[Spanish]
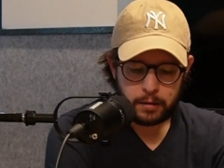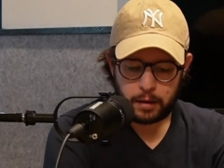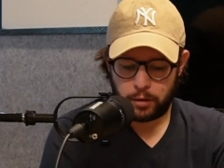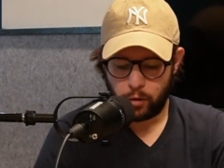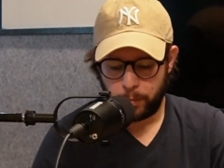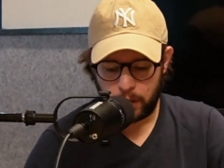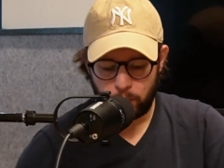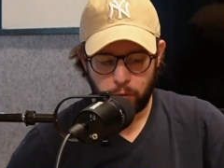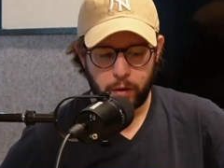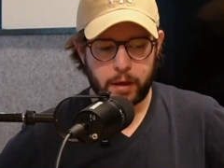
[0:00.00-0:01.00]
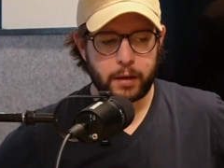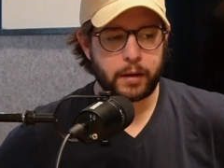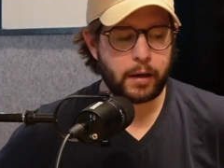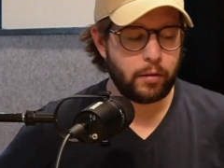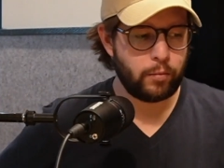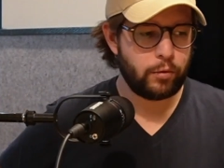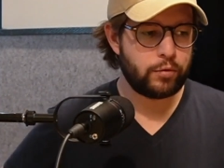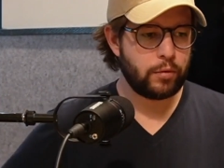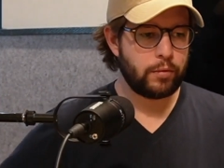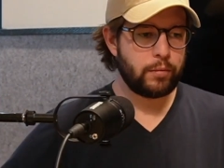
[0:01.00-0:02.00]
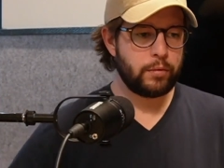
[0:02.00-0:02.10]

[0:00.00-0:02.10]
Sí, yo mismo lo, he criticado mucho.